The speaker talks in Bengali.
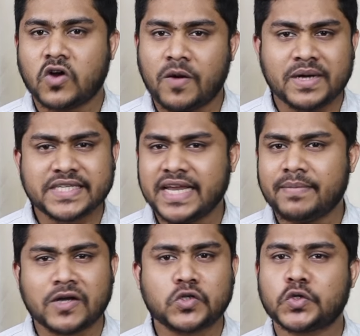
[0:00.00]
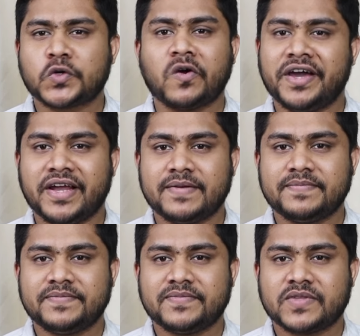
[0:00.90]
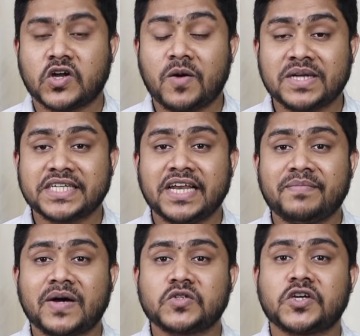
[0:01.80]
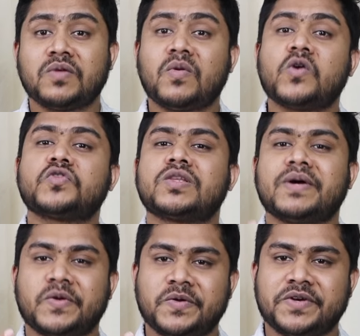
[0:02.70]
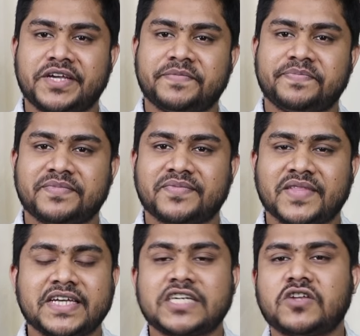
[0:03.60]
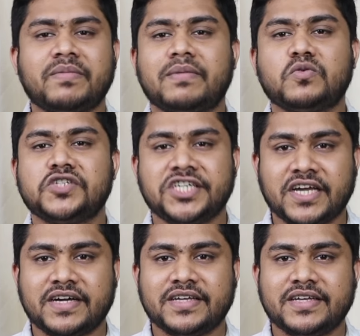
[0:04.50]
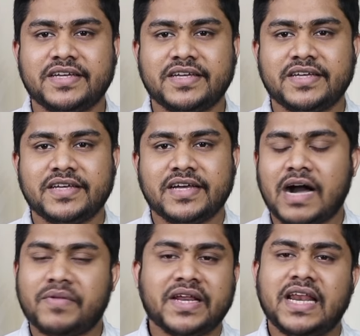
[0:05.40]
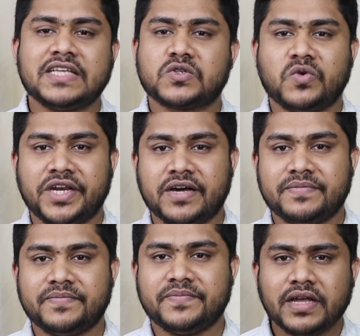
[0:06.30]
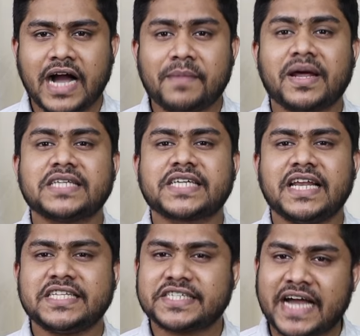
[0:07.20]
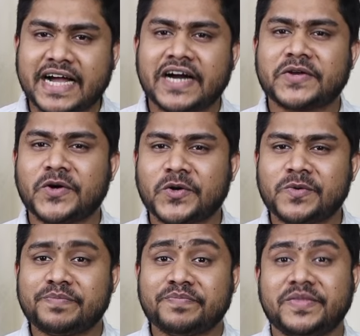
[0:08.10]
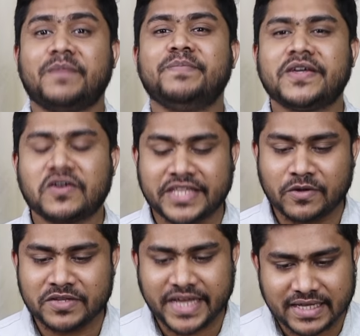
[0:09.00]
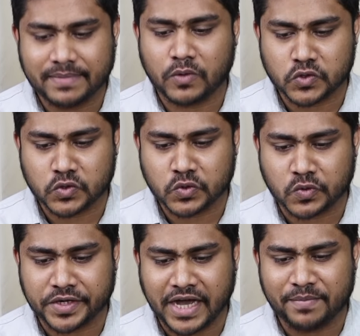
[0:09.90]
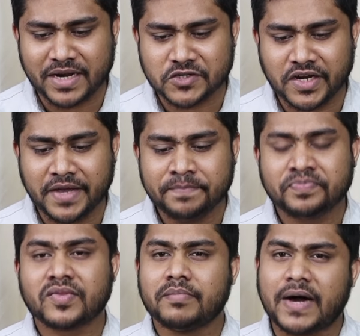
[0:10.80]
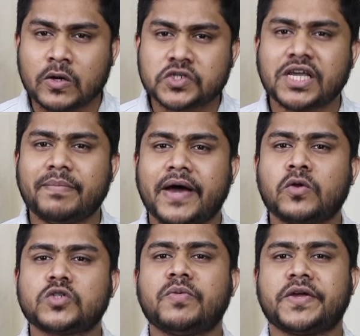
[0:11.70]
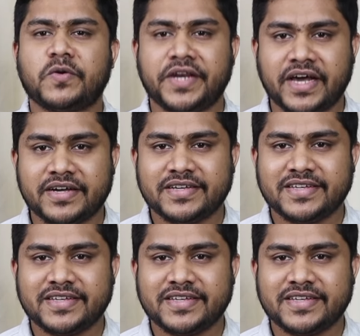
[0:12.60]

ক্ষমা চাইলে মানুষ ছোট হয় না ক্ষমা চাইলে মানুষ আরও মহত্ববান হয়ে ওঠে এটা আসলে আমরা বুঝি না আমরা রিয়েলাইজ করি না আমরা আজকাল এই যে টাকার গরম দাম্ভিকতা এগুলো দেখাতে পছন্দ করি আমরা আসলে মানুষকে মানুষ মনে করি না